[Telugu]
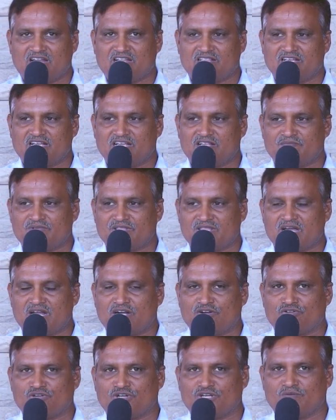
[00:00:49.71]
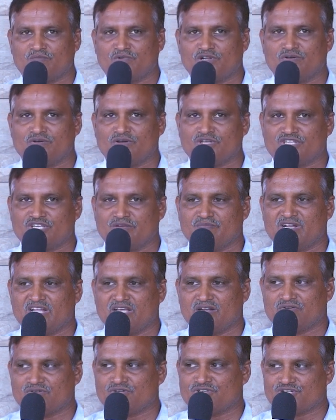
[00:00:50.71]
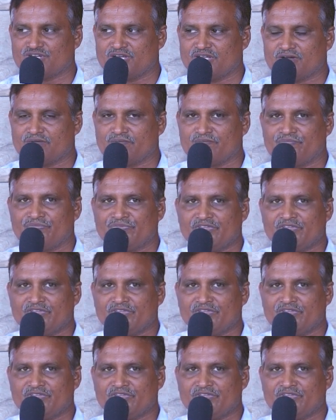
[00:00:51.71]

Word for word: ఆనంద గజపతి ఆడిటోరియంలో సెమినార్కి వచ్చారు